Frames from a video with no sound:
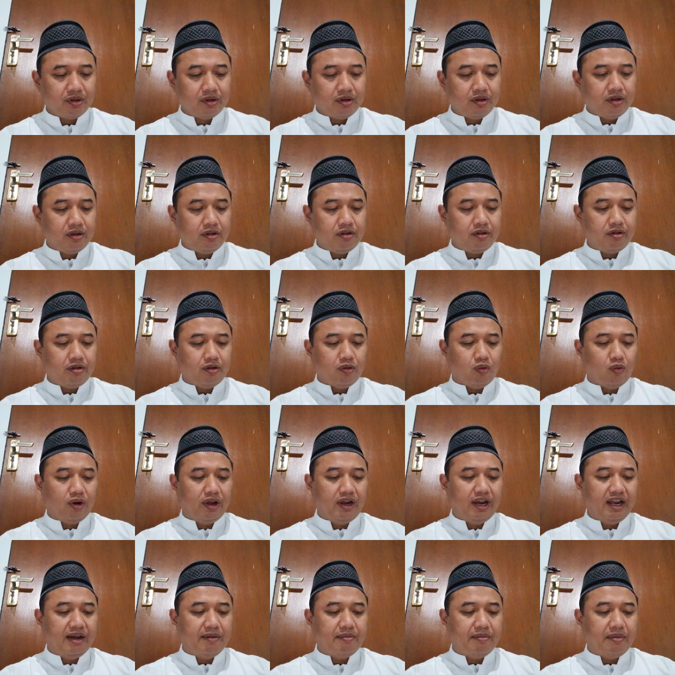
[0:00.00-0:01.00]

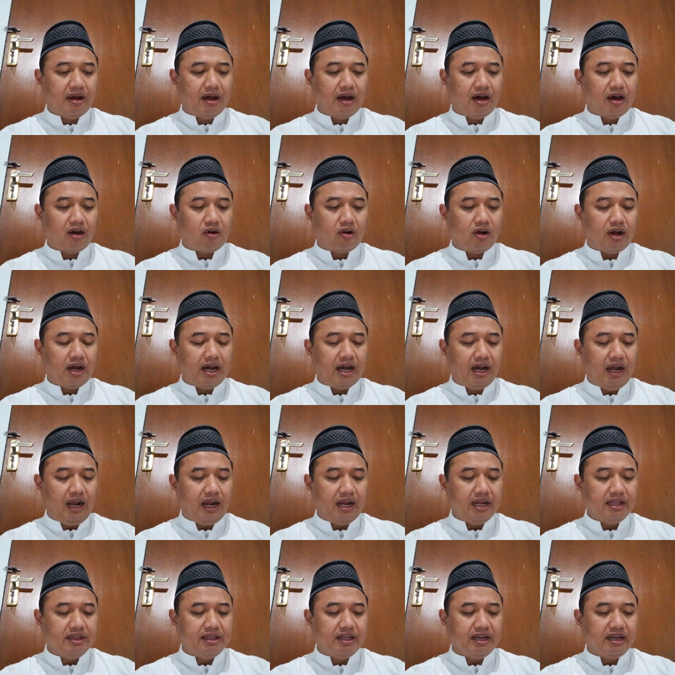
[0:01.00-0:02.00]
Walam ara
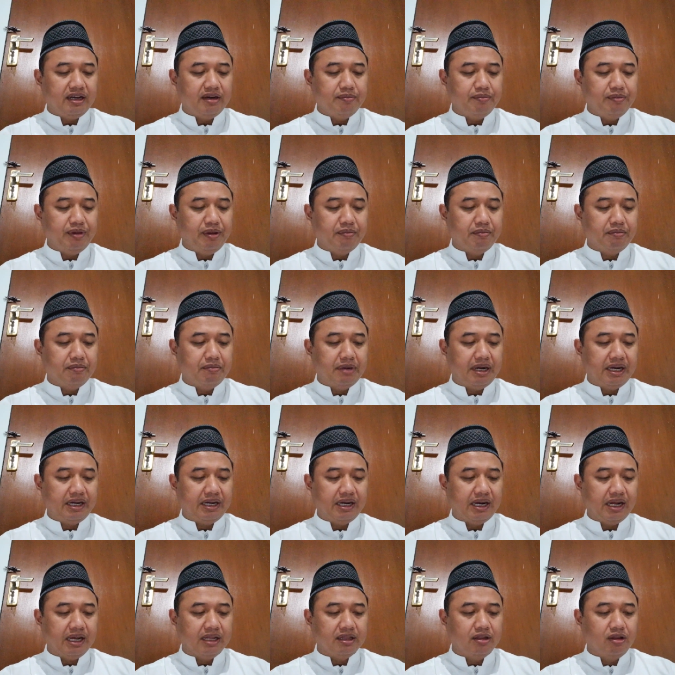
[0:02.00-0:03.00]
ahadan mimman
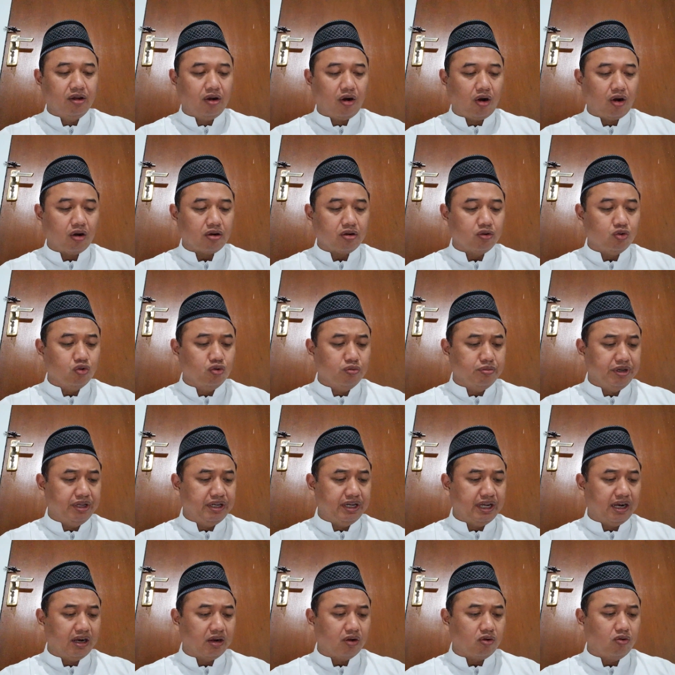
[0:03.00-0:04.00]
adraktu minal
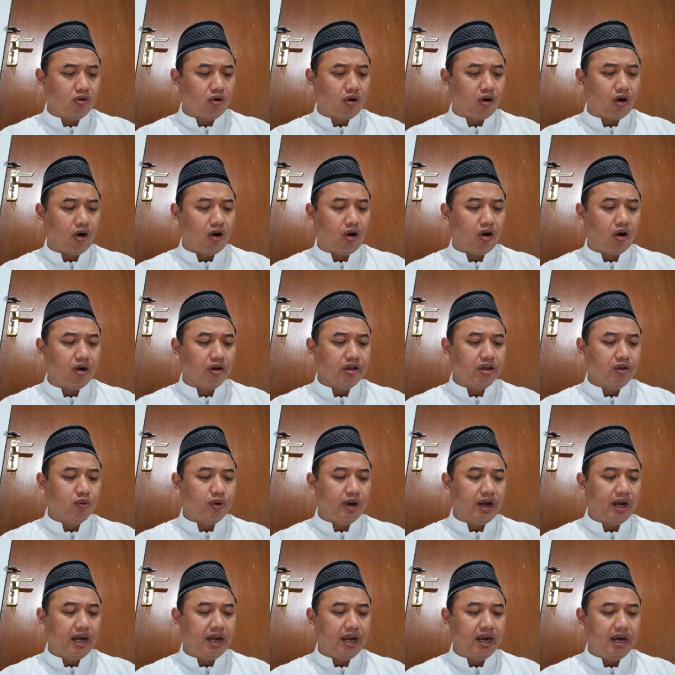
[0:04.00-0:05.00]
qurra'i wa
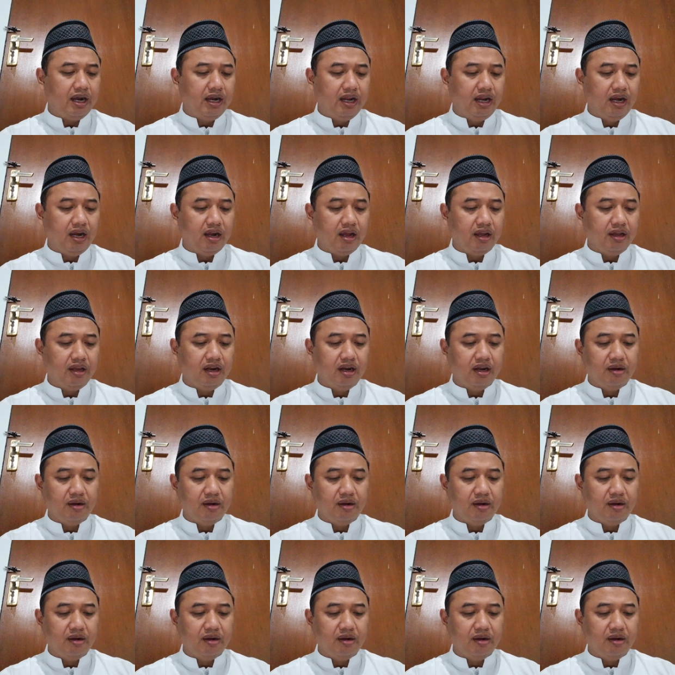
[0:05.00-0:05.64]
ahlil ilmi